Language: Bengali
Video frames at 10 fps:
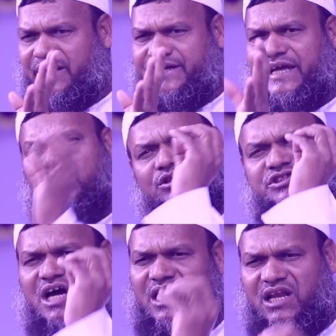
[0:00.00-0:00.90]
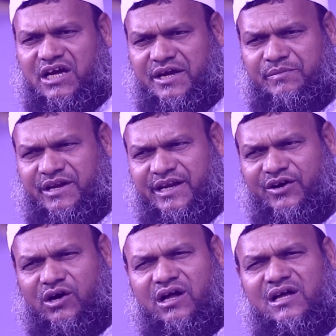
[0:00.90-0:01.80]
এটাই হচ্ছে আল্লাহকে মেনে
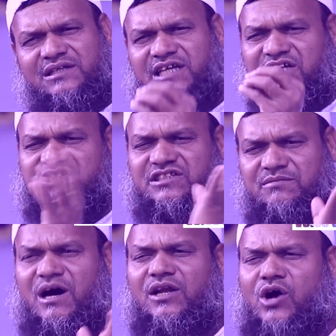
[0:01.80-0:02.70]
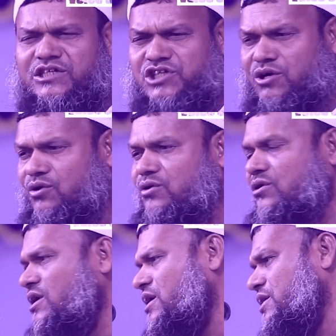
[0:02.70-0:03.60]
নেওয়া তার সাথে ভালো আচরণ
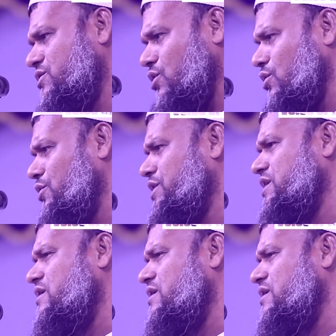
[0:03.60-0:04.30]
দুই